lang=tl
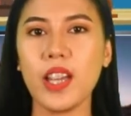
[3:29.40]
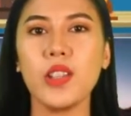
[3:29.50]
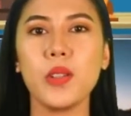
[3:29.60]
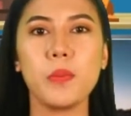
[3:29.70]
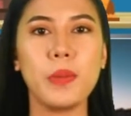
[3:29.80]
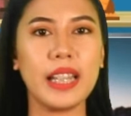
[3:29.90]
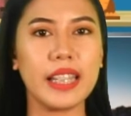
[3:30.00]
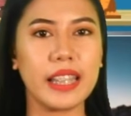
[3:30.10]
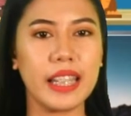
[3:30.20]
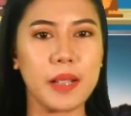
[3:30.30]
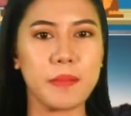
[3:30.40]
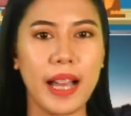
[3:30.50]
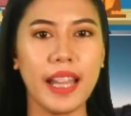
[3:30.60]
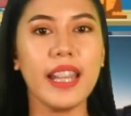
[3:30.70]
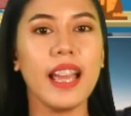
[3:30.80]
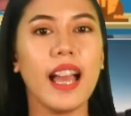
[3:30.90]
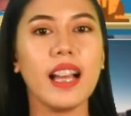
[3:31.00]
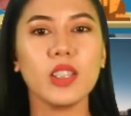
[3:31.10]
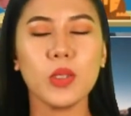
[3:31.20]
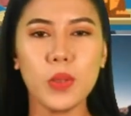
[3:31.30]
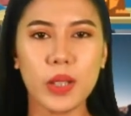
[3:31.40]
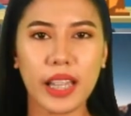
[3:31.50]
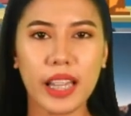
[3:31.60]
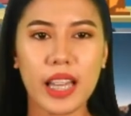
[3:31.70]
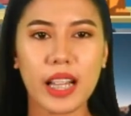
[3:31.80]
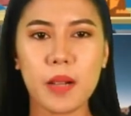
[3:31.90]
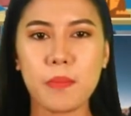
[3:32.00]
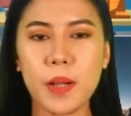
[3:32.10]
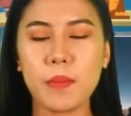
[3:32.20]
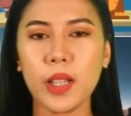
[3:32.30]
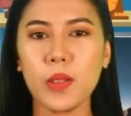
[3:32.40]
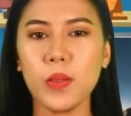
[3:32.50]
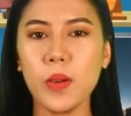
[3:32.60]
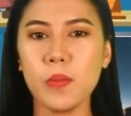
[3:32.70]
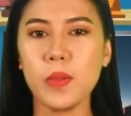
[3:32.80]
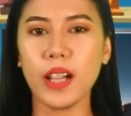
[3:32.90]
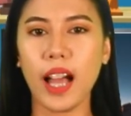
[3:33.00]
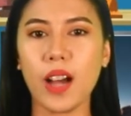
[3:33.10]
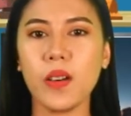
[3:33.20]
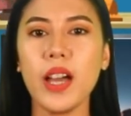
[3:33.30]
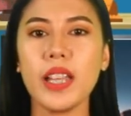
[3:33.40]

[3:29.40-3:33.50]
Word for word: Nobility naman ang turing kapag may dugong bughaw